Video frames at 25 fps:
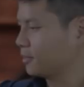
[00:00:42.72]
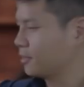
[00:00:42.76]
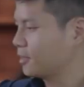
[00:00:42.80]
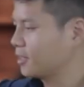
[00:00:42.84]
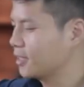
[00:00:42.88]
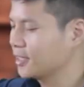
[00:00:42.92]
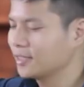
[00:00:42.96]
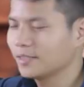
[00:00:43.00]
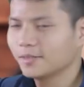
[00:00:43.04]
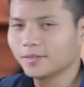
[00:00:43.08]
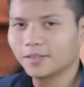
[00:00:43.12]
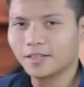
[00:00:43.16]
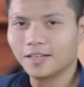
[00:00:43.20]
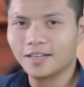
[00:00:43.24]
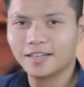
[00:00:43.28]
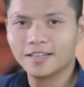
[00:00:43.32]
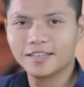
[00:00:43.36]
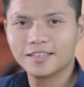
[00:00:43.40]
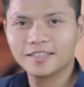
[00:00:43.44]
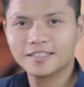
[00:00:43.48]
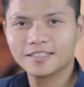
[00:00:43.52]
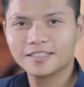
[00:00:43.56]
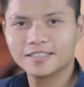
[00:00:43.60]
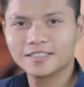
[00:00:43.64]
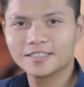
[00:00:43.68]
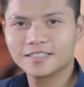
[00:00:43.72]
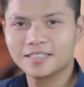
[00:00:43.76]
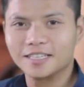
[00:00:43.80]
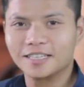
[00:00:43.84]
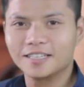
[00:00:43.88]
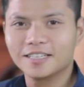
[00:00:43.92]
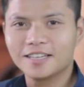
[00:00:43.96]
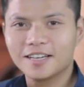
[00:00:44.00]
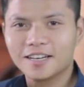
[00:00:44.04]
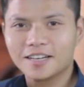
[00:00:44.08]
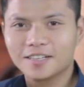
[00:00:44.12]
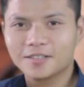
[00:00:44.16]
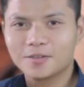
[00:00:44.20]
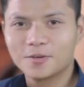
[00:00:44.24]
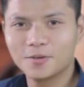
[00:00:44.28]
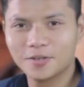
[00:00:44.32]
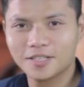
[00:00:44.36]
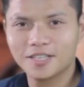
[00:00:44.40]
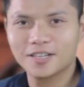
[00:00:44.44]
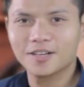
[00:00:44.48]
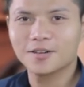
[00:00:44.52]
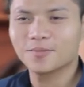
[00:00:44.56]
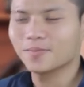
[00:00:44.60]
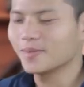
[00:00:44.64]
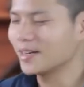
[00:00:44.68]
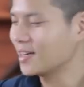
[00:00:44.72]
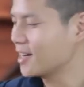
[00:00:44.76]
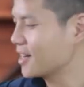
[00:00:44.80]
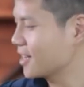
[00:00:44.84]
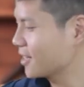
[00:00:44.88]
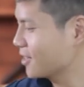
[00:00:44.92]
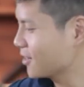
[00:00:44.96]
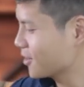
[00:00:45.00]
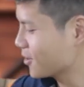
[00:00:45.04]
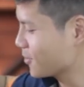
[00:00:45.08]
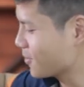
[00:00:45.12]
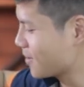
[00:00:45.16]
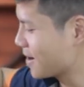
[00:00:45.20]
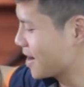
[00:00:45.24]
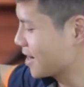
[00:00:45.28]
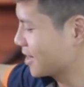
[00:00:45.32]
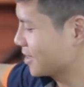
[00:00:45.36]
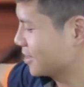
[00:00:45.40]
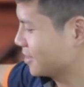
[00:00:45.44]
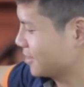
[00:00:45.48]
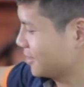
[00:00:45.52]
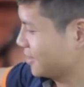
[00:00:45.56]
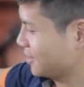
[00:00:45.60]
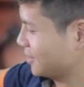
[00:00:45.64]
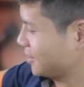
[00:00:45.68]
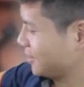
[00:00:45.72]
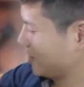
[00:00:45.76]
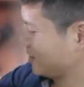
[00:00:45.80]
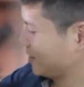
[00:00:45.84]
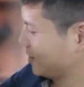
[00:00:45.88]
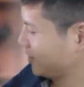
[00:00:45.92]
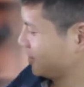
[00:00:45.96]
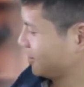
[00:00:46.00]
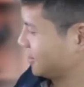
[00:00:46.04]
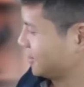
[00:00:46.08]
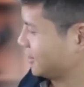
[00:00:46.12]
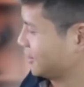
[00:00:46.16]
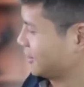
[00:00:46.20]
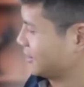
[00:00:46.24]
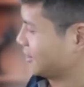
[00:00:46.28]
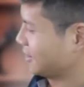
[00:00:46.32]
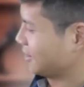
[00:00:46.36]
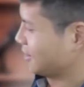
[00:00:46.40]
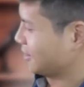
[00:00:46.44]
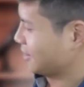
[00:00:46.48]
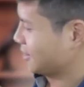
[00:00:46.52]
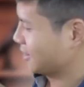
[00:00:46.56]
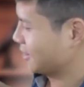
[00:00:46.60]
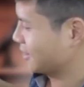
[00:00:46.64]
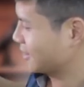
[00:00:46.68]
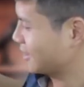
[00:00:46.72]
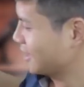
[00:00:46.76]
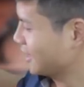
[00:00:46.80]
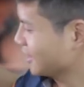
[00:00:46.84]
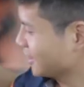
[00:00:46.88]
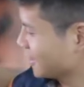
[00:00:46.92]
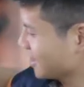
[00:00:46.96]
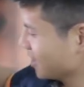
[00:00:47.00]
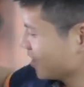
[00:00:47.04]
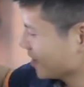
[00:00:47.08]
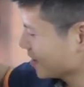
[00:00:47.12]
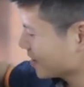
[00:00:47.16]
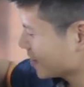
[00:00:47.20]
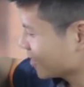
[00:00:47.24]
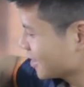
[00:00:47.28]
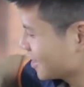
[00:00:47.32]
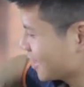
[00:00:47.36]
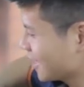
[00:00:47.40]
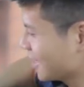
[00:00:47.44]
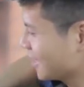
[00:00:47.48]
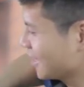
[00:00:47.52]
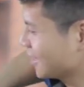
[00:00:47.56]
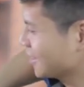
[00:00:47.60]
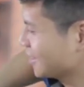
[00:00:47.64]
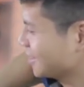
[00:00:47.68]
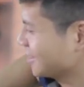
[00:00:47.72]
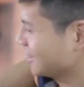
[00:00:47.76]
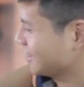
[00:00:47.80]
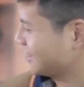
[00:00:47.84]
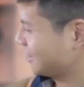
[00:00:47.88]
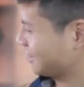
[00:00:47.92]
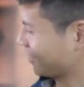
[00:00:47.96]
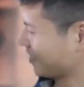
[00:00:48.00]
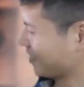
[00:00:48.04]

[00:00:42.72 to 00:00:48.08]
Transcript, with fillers: Rồi, nghĩa sẽ tiến hành khui chiếc hộp này ra cho các bạn. Tên tên tên tên.